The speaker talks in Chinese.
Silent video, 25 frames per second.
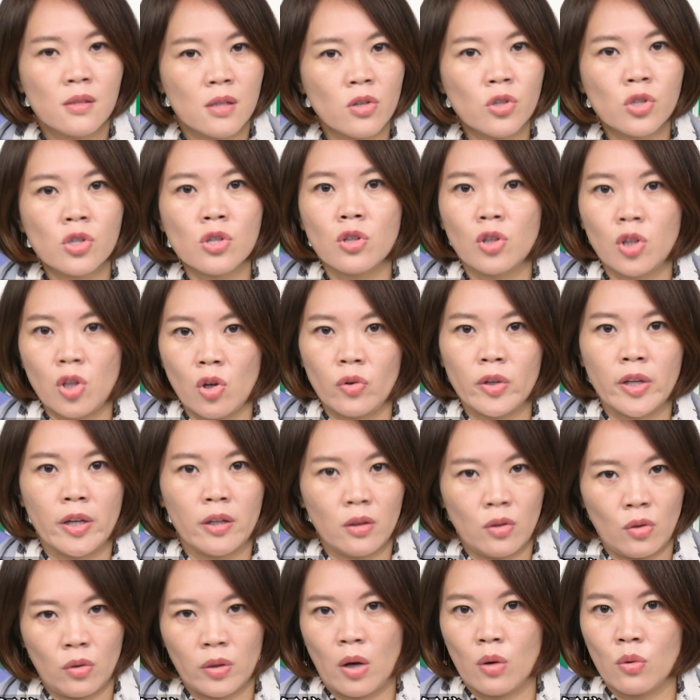真是丢脸
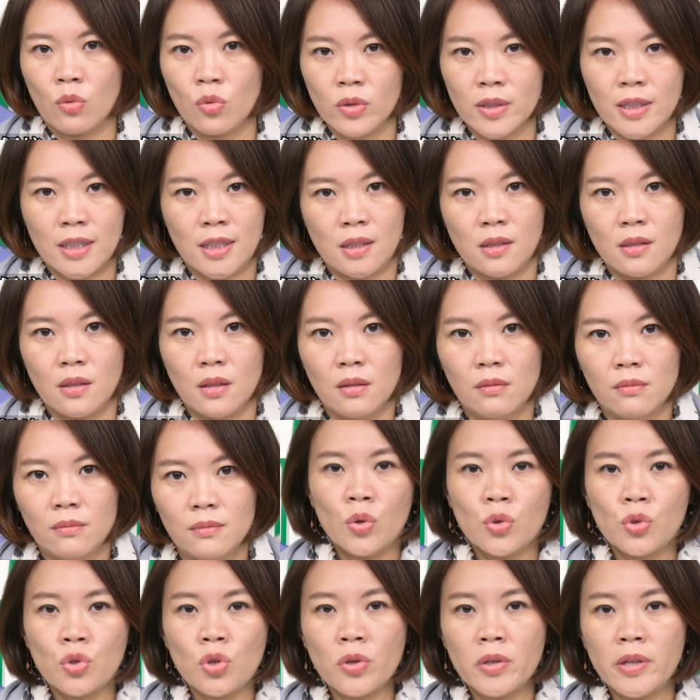丢到国际了。
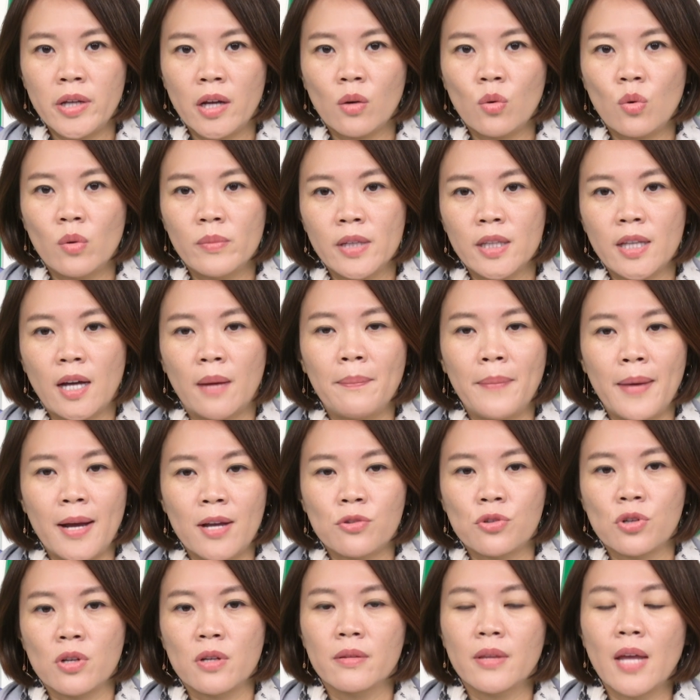去年国民党
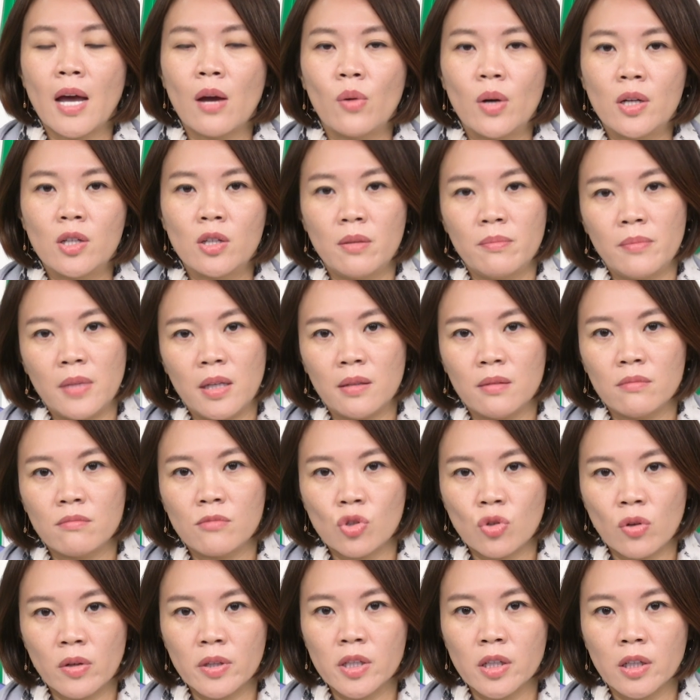败选，台湾人民
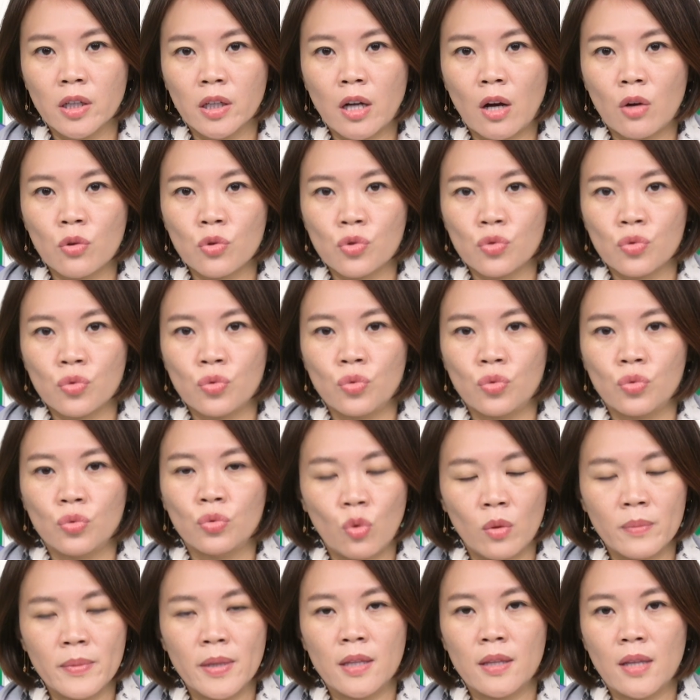就已经告诉
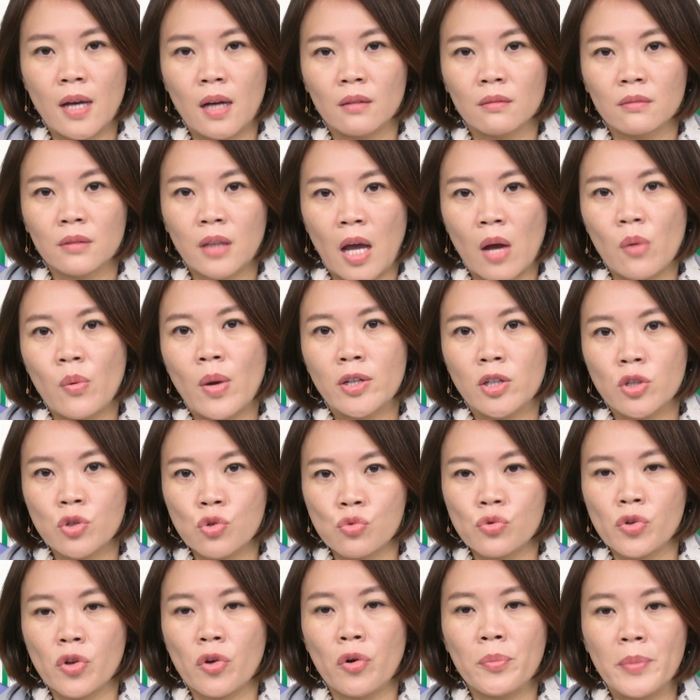国民党台湾的
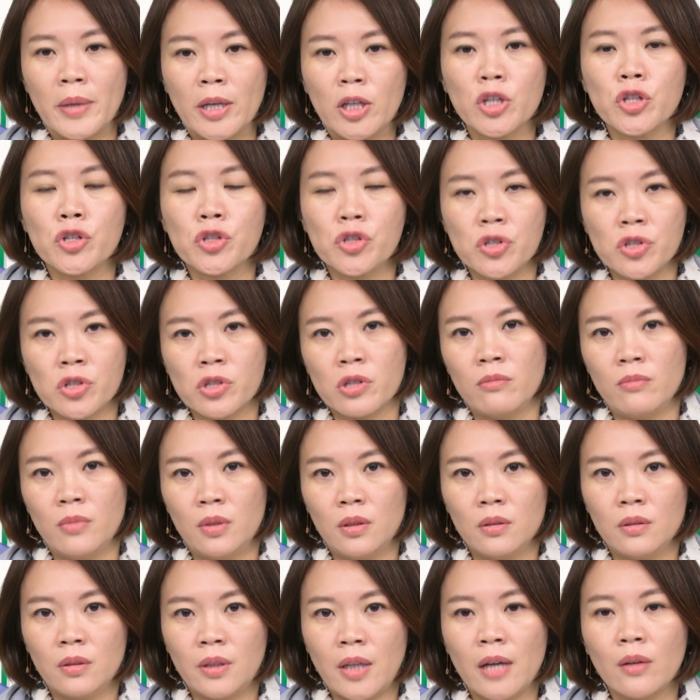主流民意是什么，
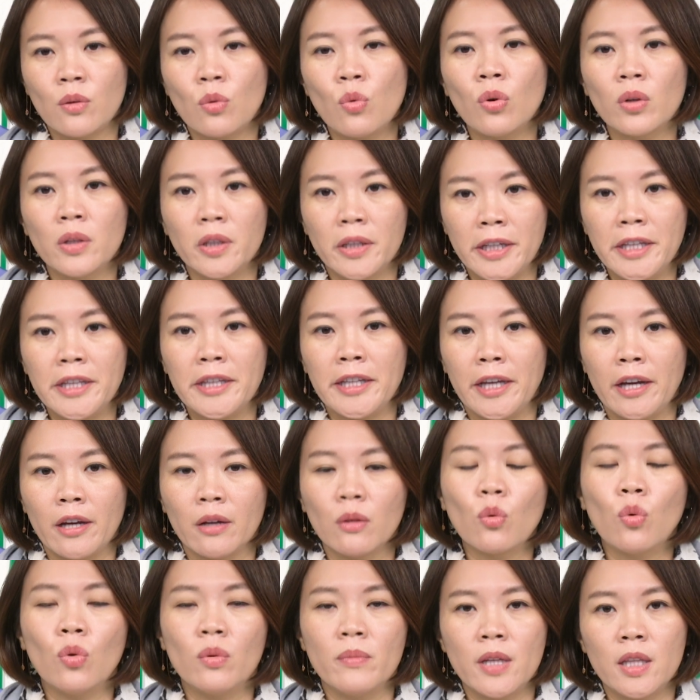但过了一
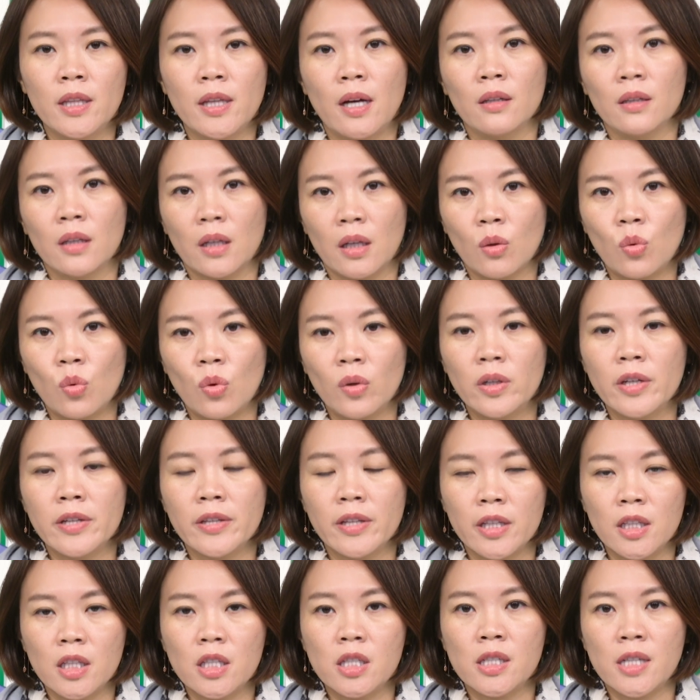年，国民党给国人
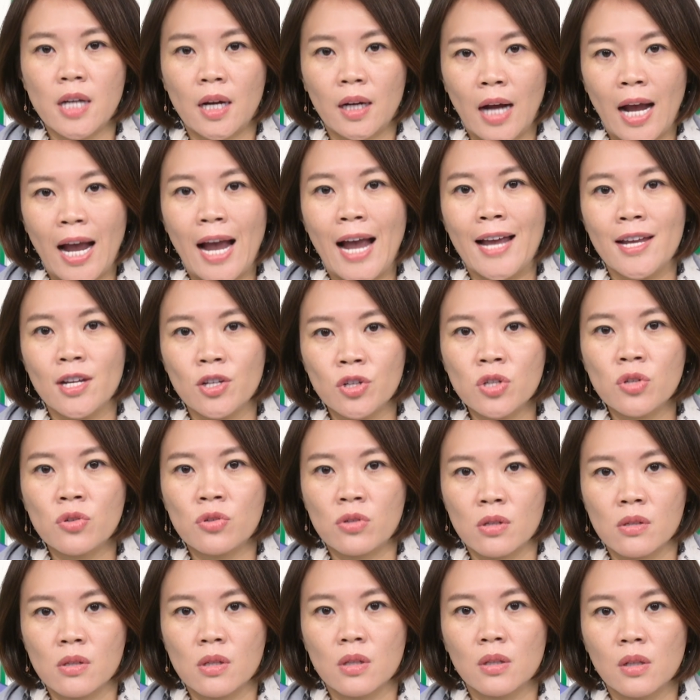的印象还是
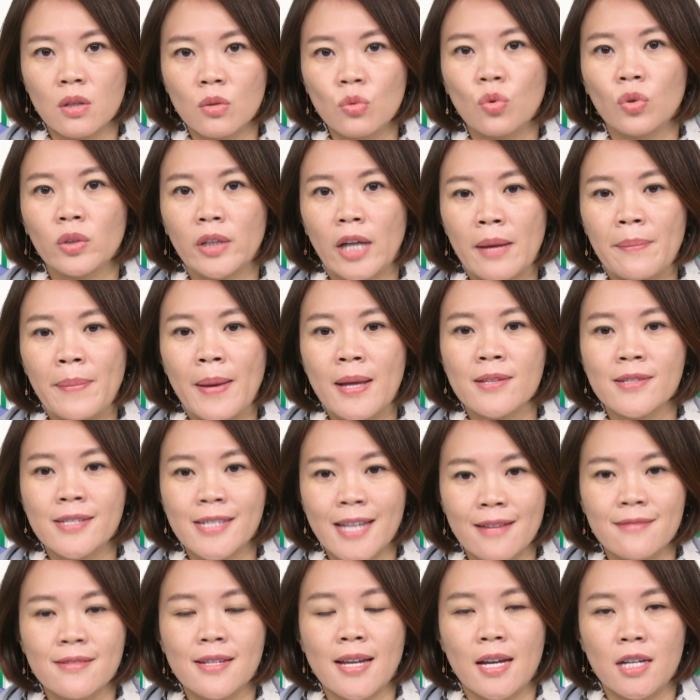选择跟国台办
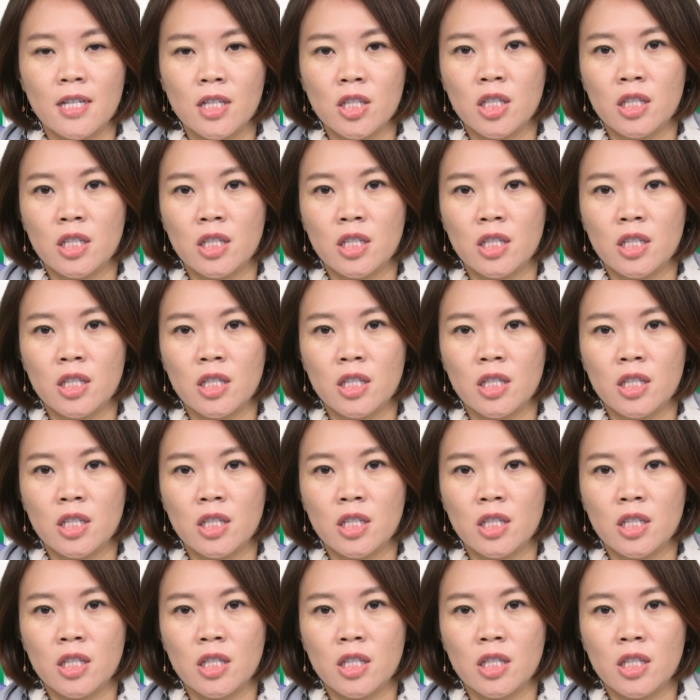站在一